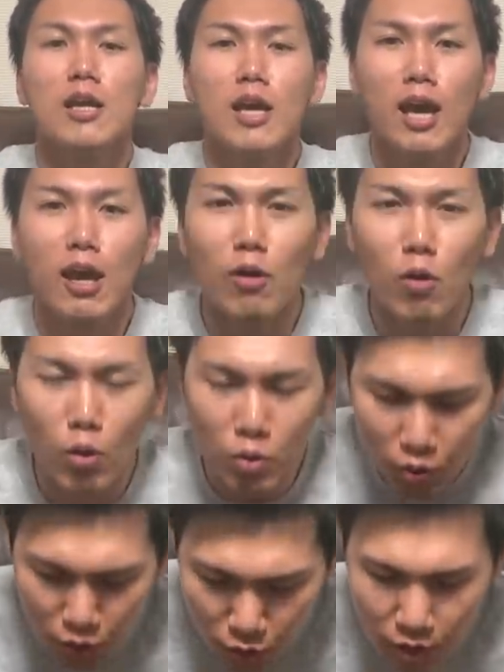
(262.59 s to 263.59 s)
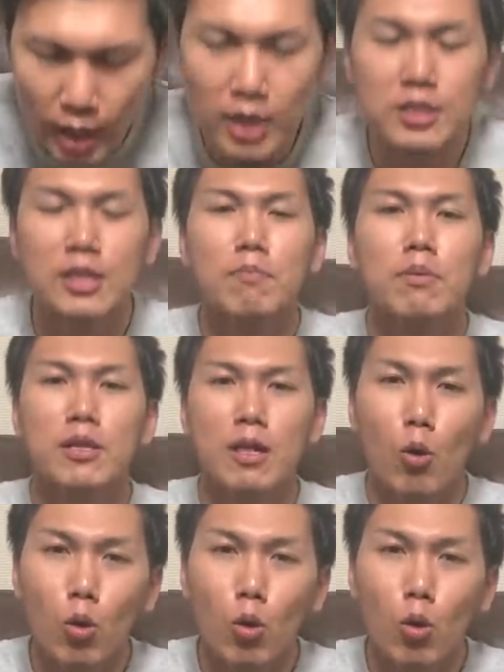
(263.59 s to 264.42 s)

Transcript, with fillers: えー、このような感じでやっぱりね、